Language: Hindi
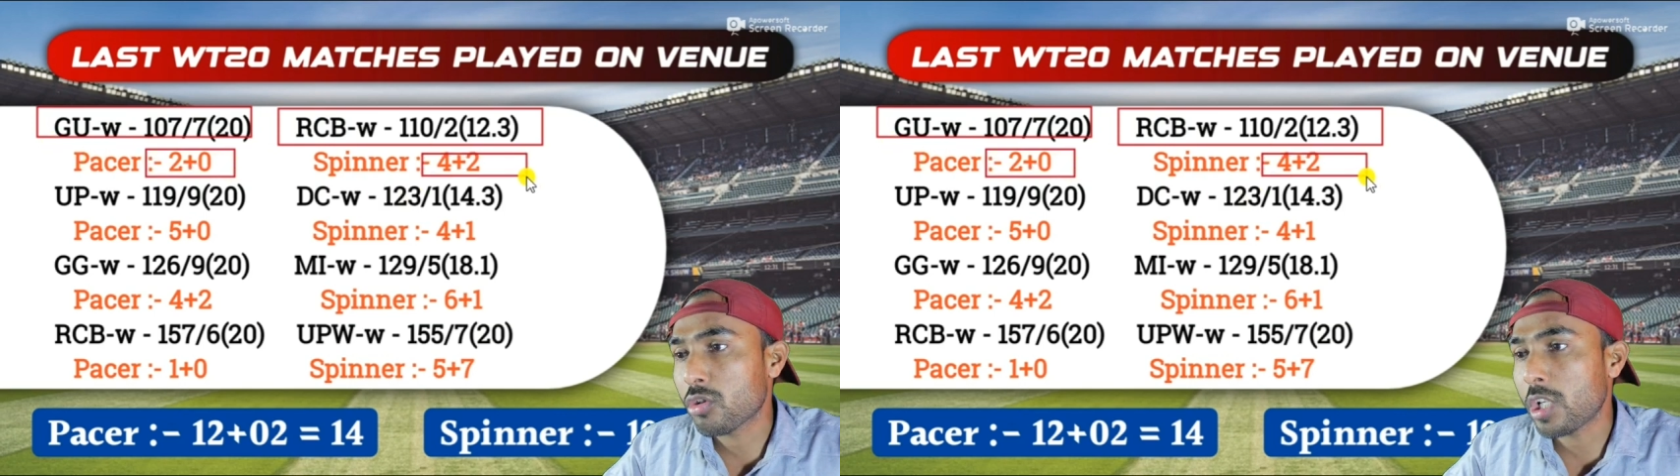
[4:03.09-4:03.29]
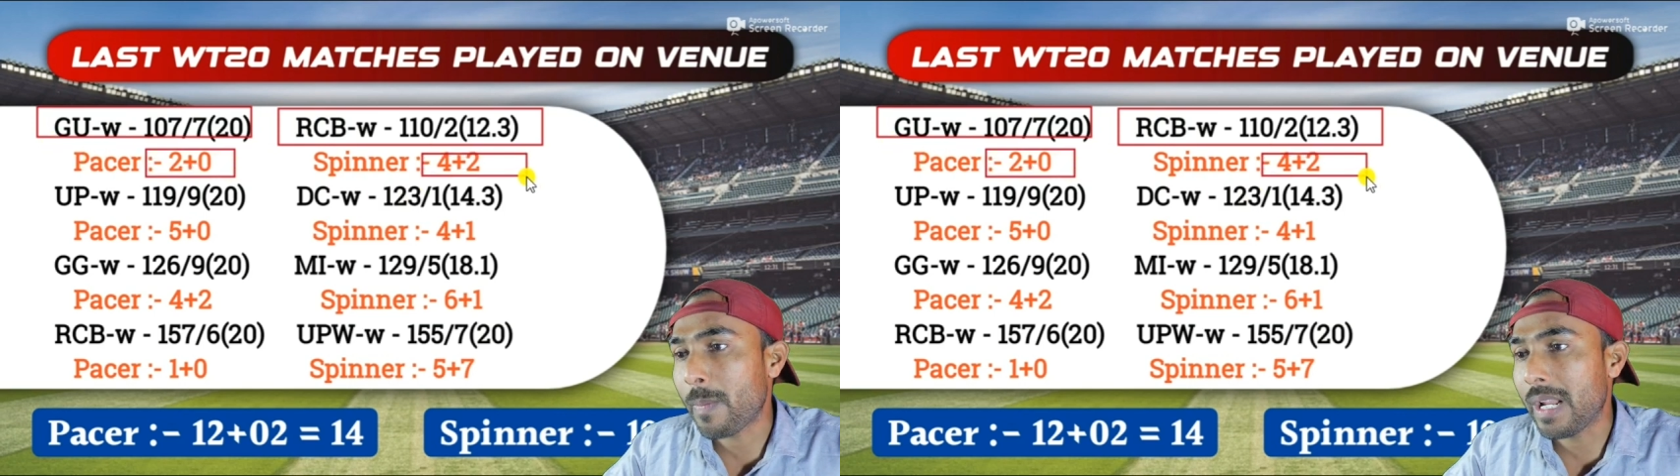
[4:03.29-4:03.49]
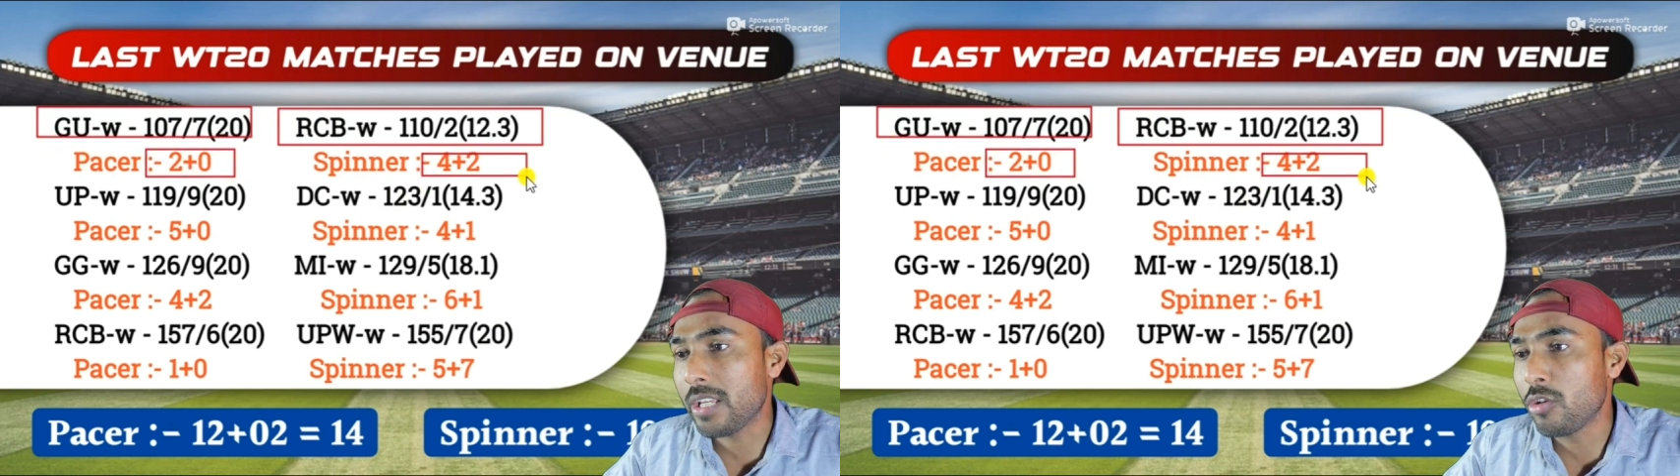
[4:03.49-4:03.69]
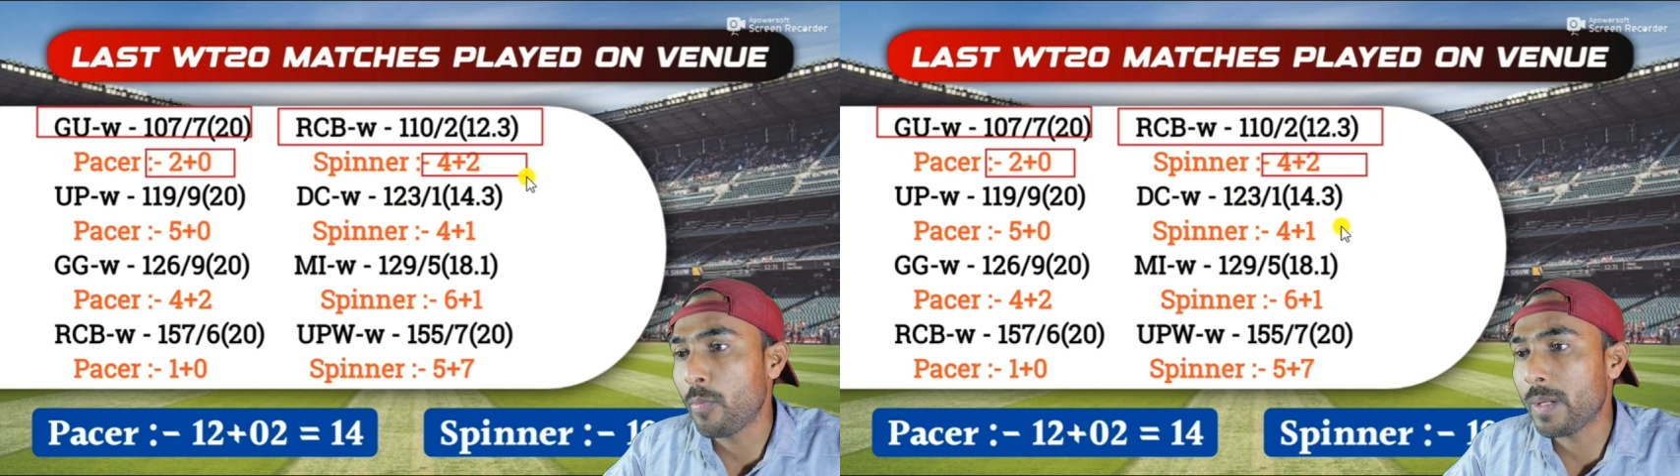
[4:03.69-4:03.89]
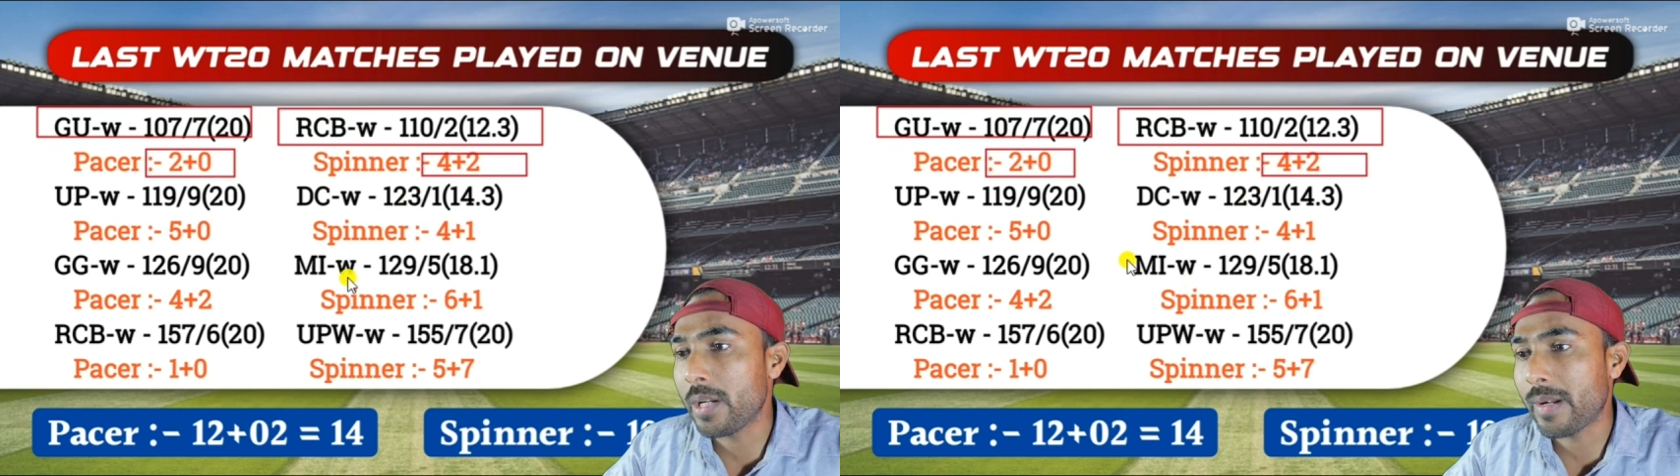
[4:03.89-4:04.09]
उससे पहले
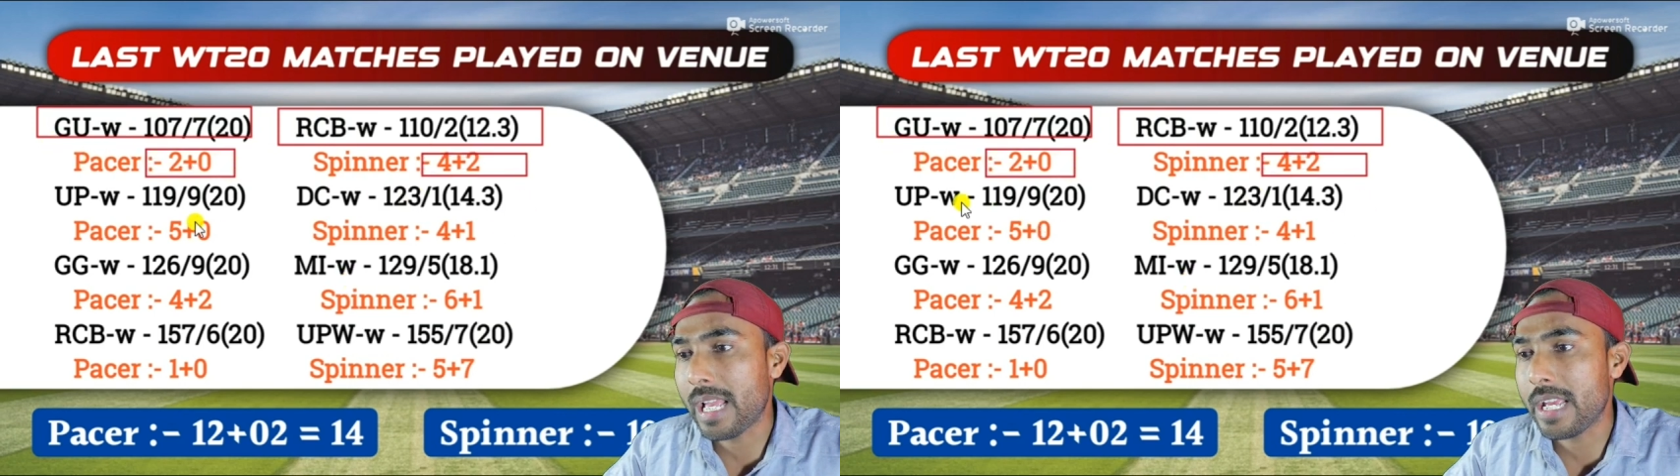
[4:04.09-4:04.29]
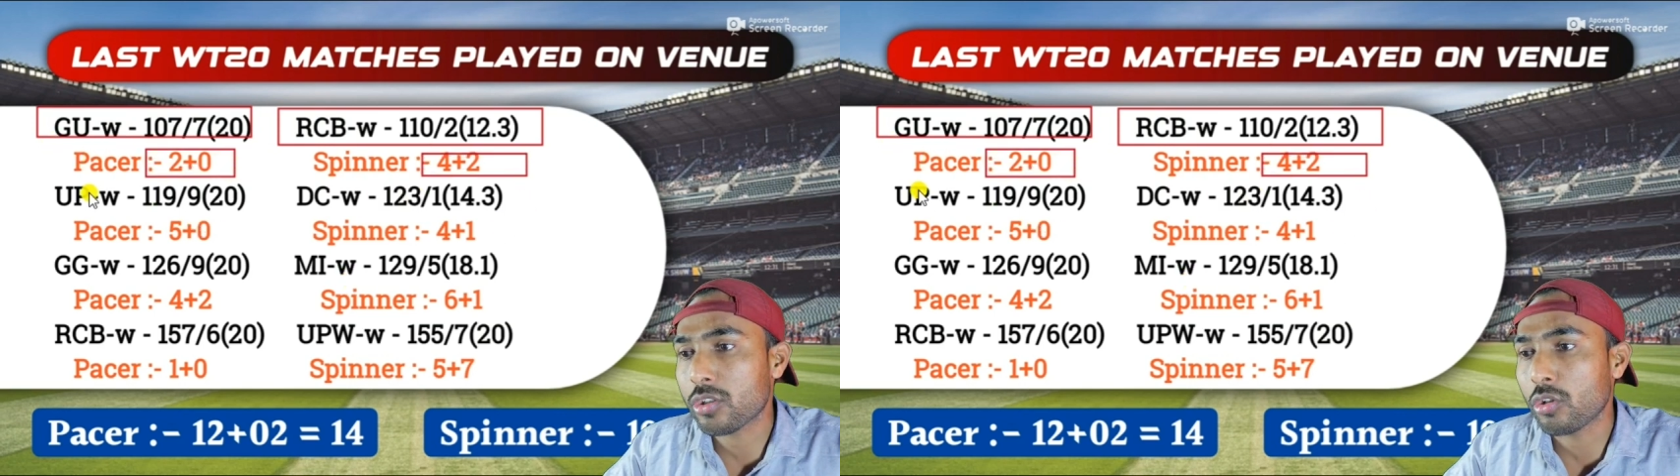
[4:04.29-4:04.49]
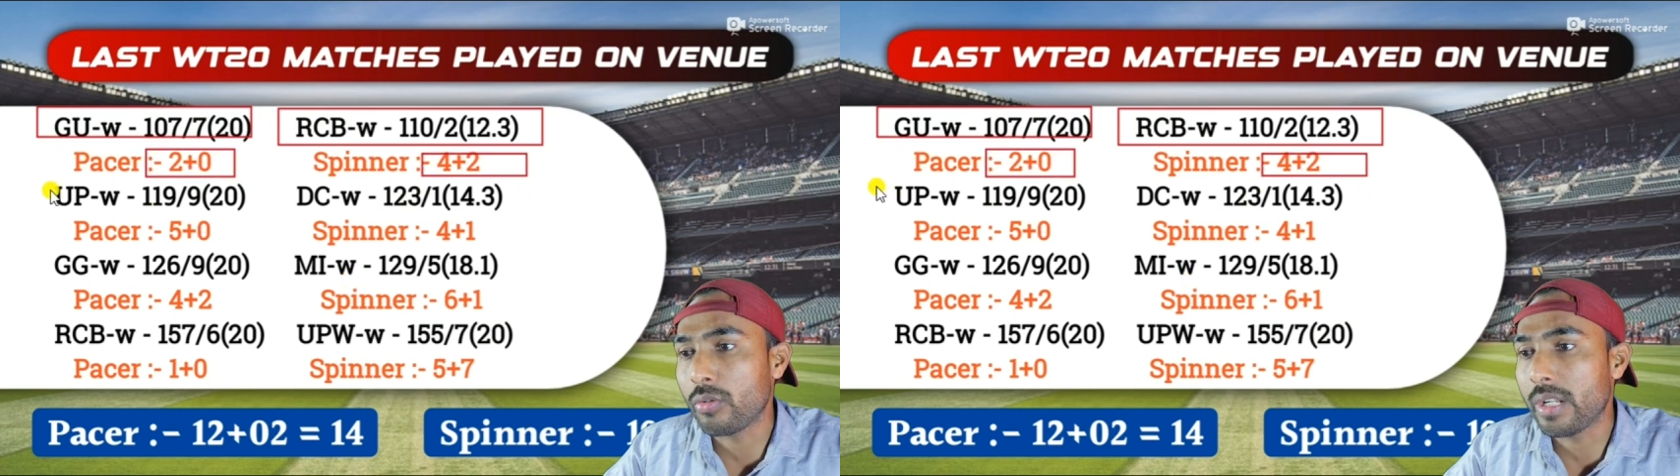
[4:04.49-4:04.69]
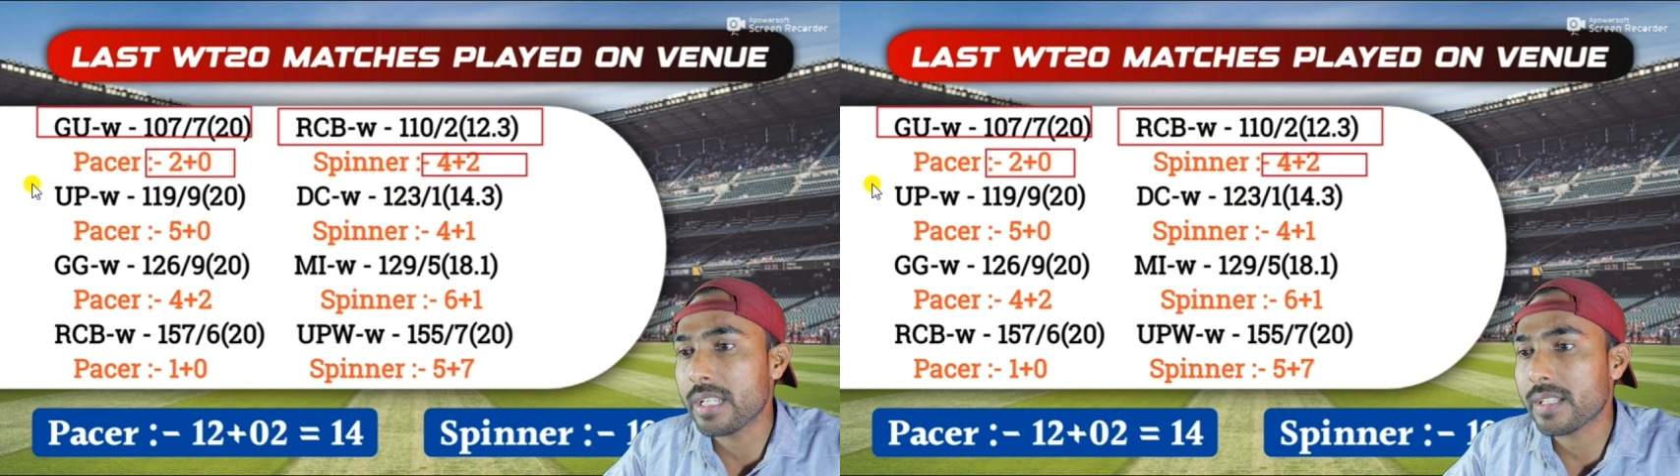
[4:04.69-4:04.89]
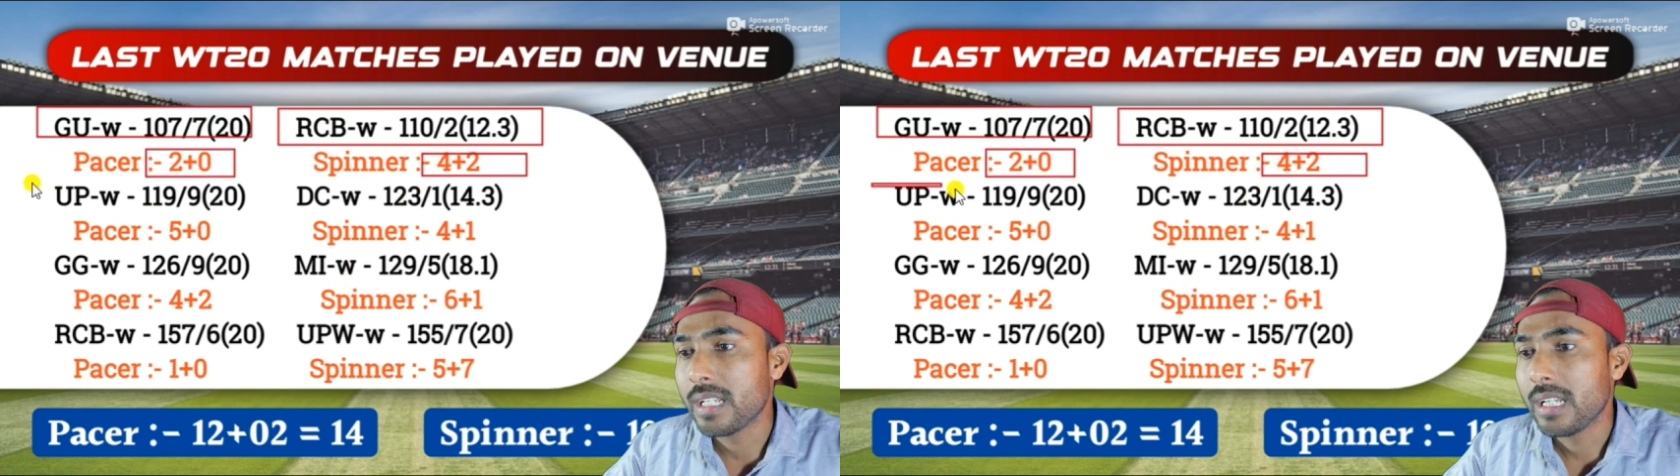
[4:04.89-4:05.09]
यूपी ने बनाया
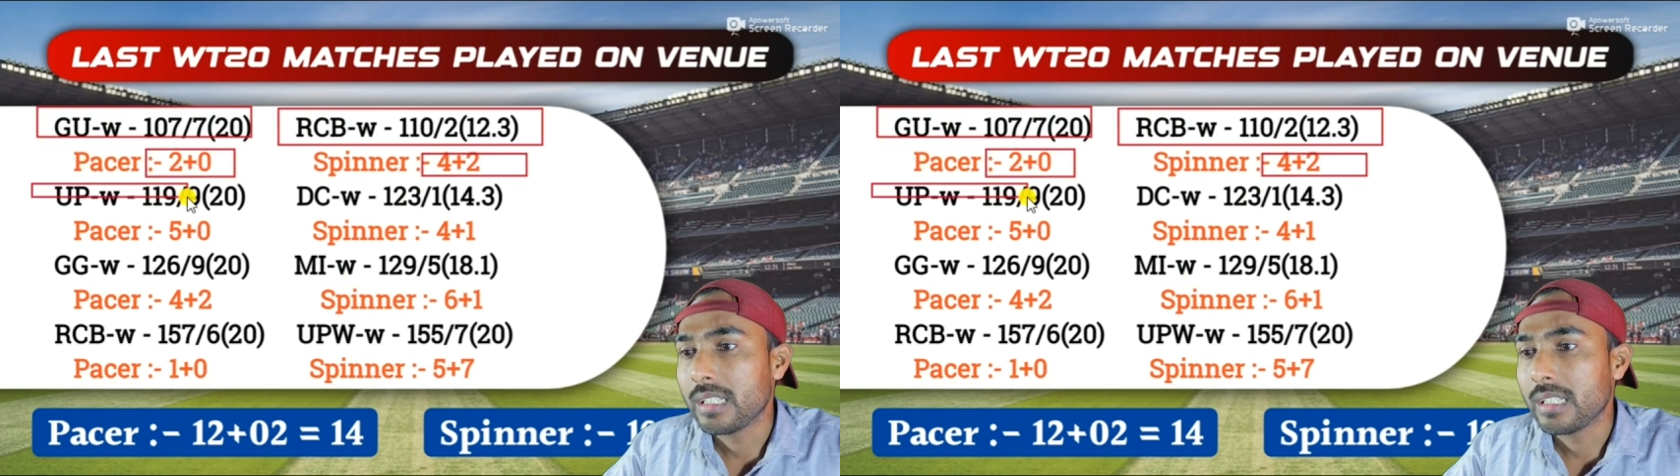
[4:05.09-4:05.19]
119